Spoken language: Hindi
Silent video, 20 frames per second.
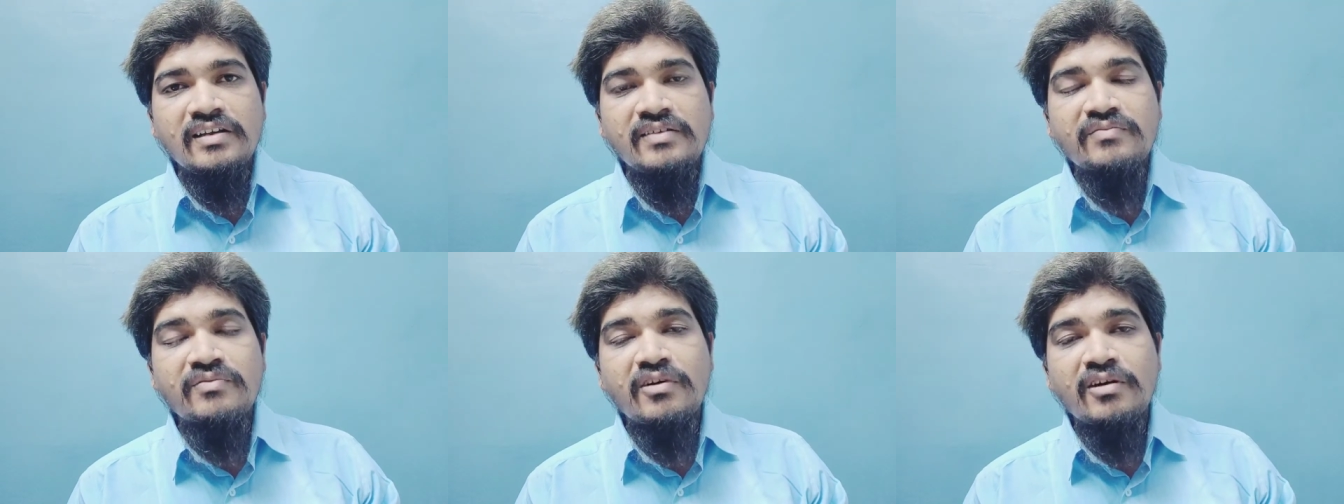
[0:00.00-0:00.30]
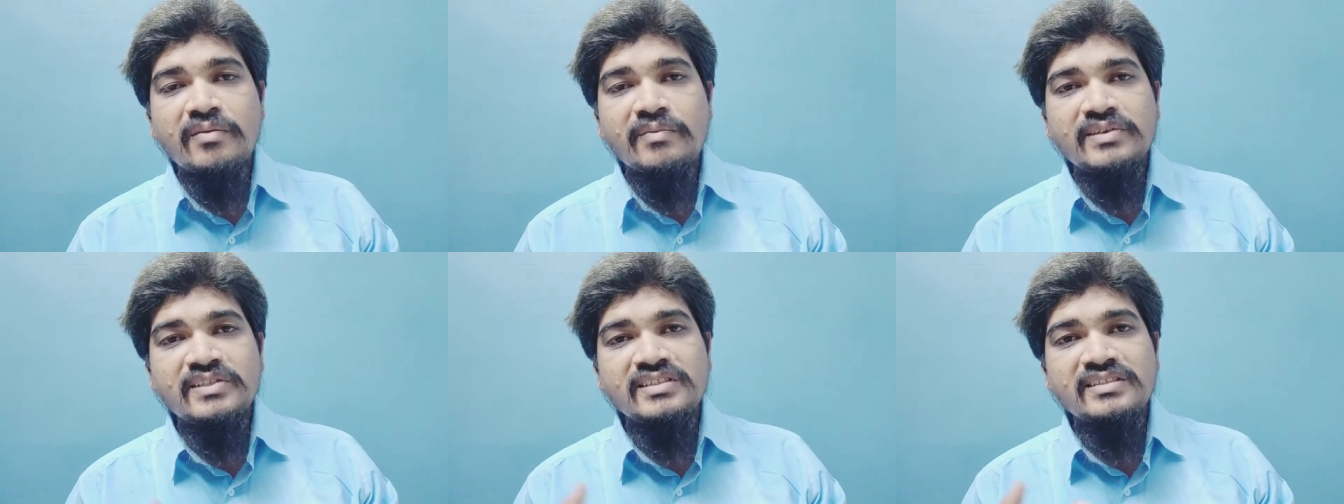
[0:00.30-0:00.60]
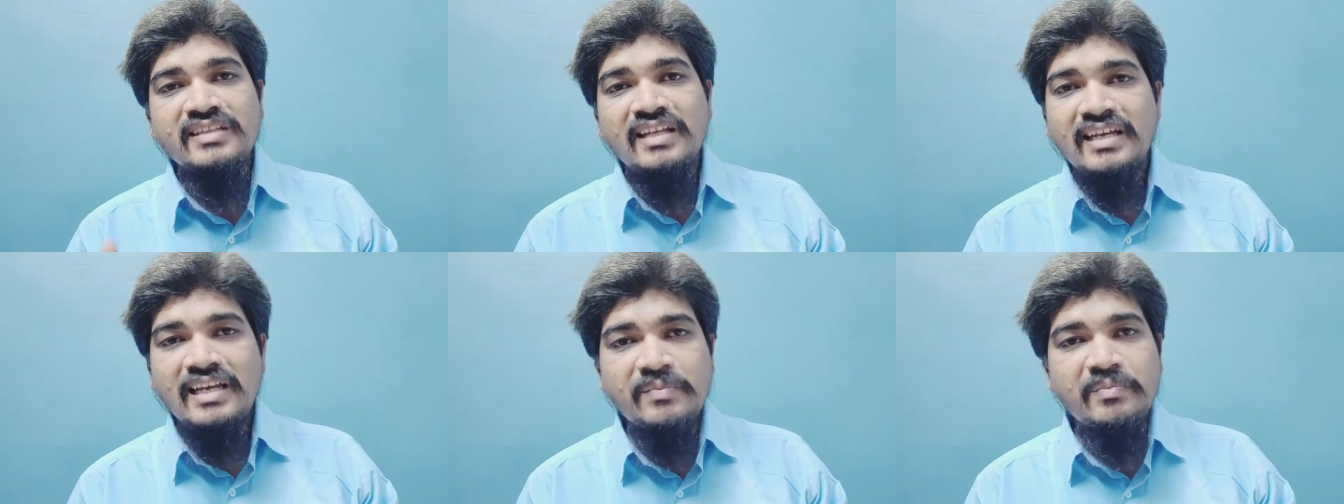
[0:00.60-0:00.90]

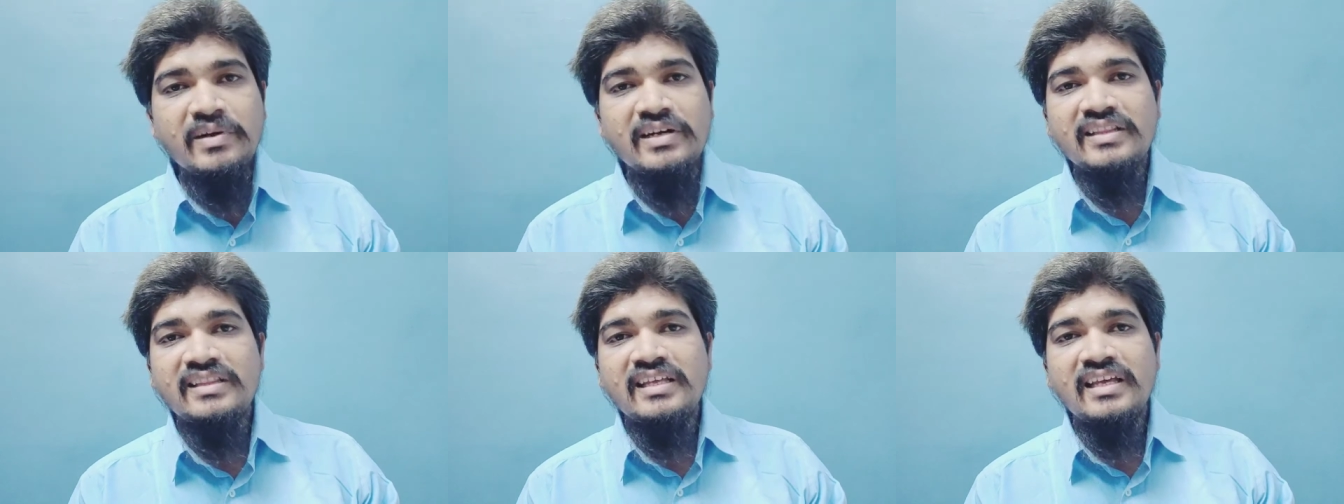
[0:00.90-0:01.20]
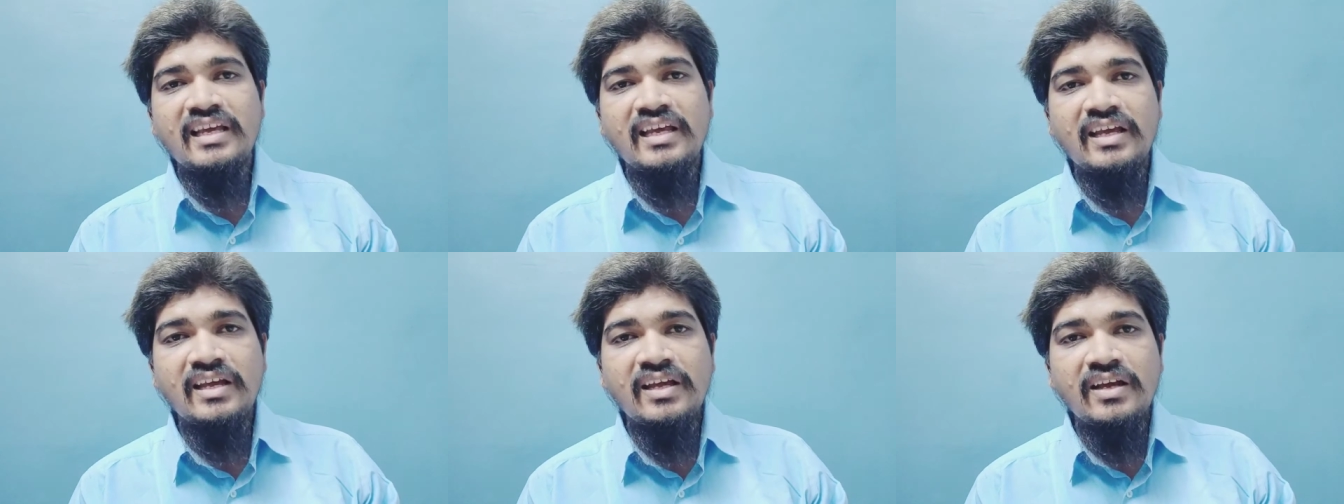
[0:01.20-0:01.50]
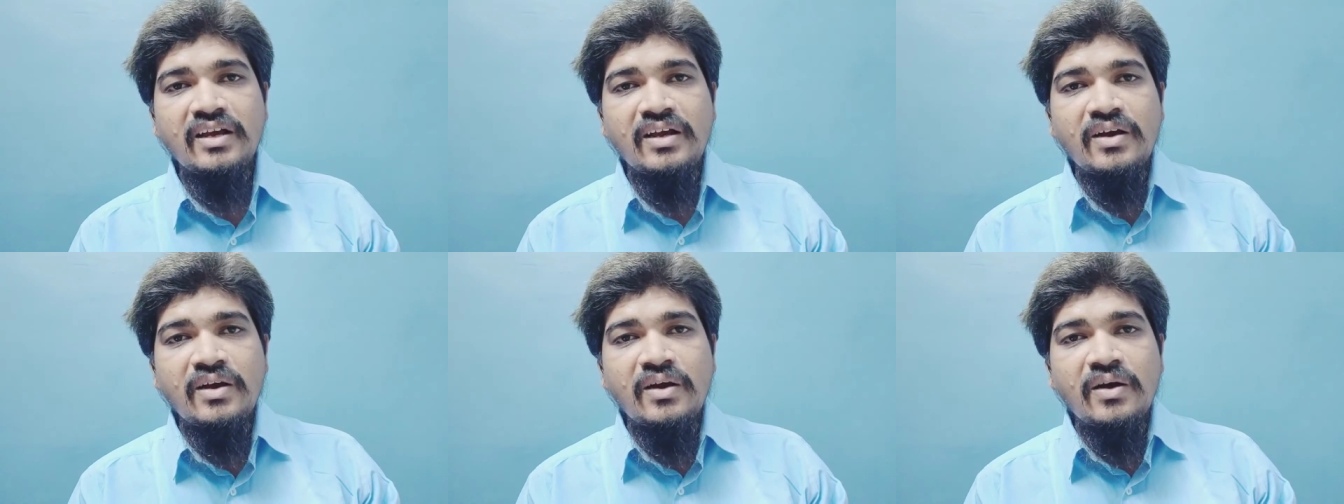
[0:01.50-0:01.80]
इंफॉर्मेशन देनी पड़ती
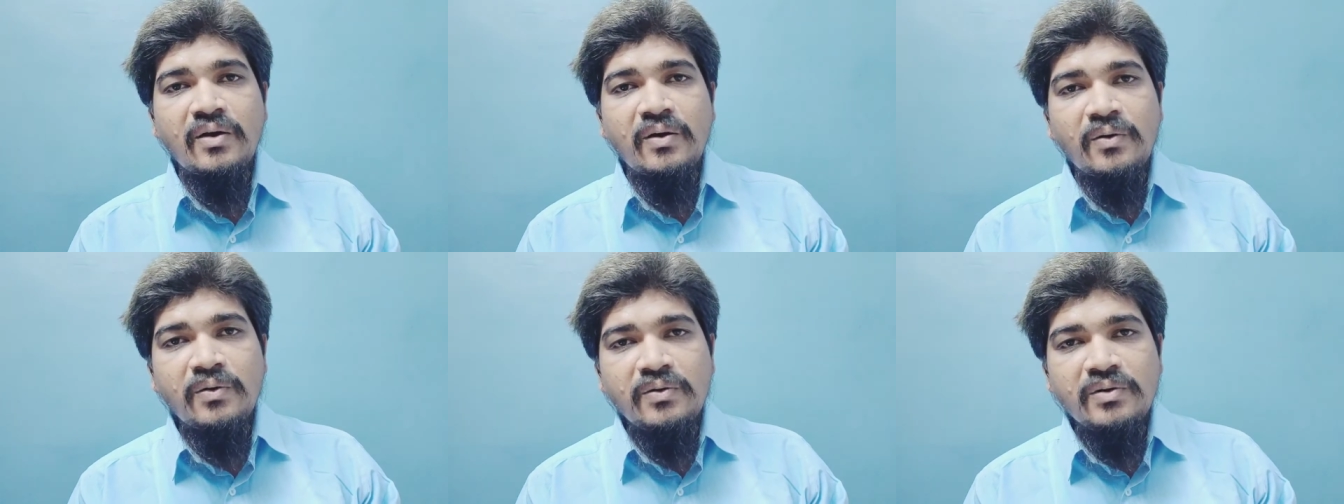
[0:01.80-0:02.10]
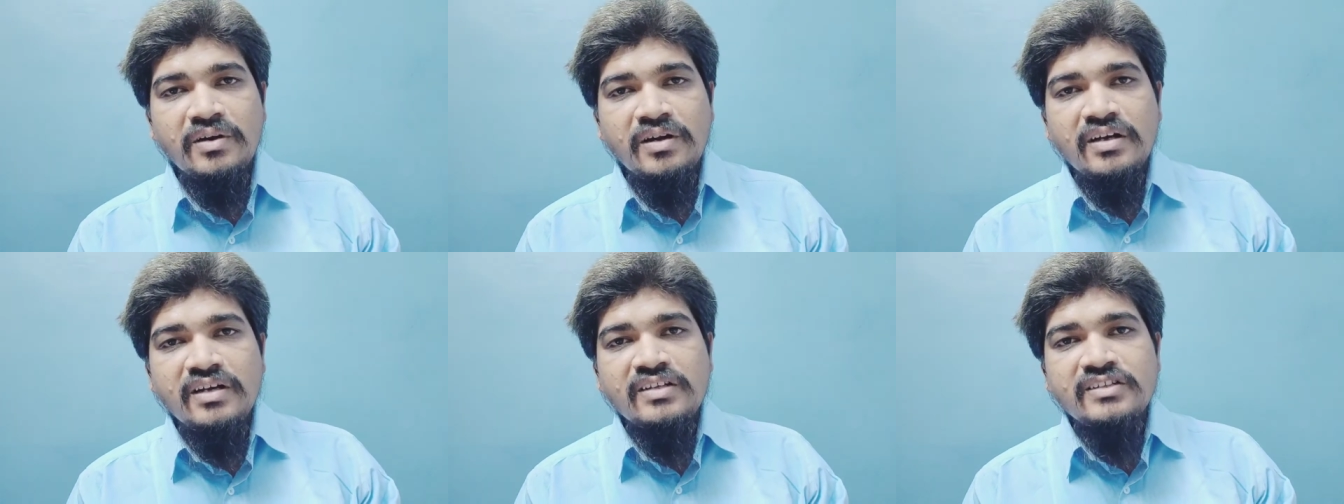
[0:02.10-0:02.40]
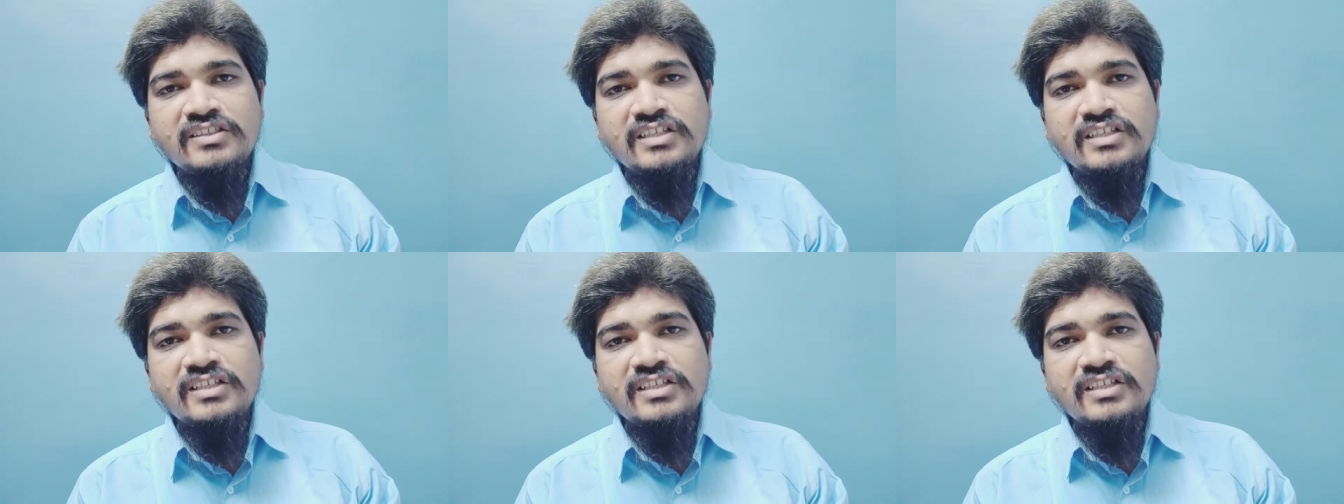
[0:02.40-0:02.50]
है और